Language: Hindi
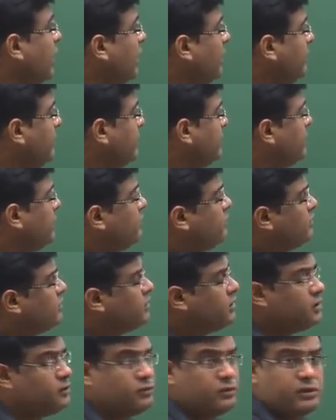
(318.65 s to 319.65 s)
अब ऐसा
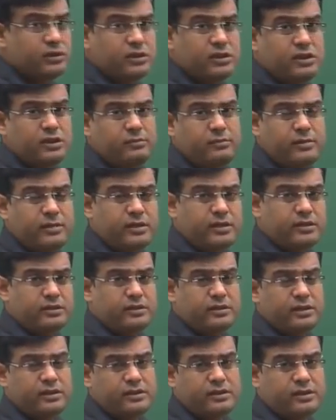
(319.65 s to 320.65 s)
क्वेश्चन वो किसी भी
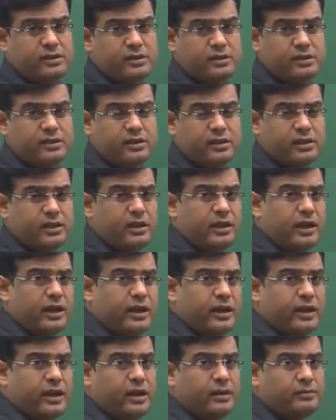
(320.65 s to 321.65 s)
क्रिस्टल स्ट्रक्चर के लिए
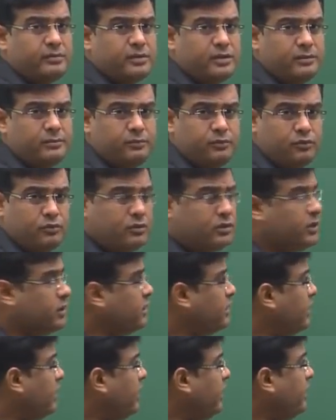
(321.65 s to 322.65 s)
आगे आपसे पूछ
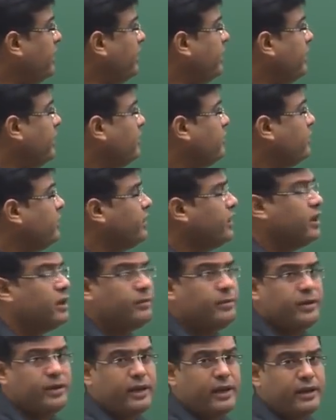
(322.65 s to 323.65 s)
सकता है तो ये
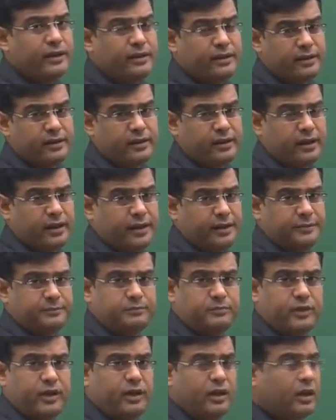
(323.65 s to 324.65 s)
हमें याद रखना है
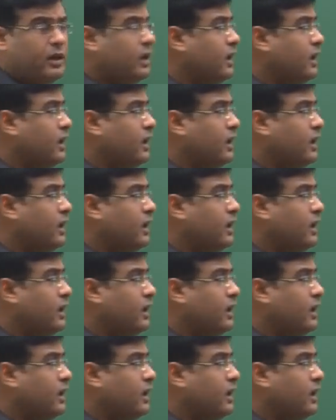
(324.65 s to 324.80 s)
ठीक है ना